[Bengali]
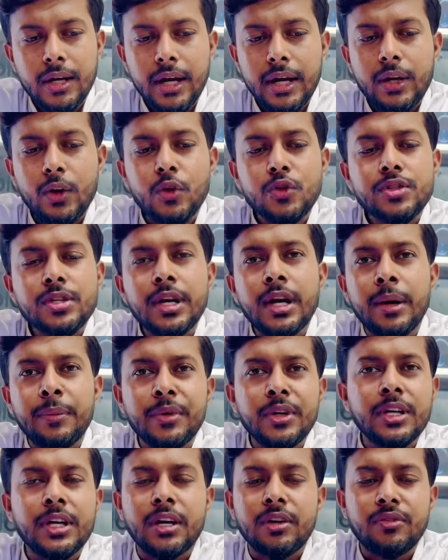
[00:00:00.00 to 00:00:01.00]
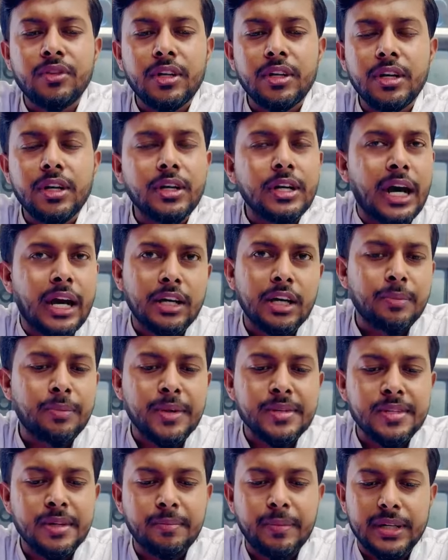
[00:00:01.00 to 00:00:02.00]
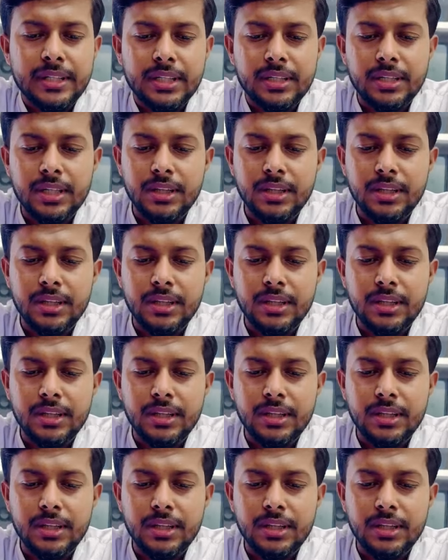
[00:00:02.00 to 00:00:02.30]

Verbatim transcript: এটা হচ্ছে আমেরিকান ভেরিয়েন্ট হান্ড্রেড পার্সেন্ট ব্যাটারি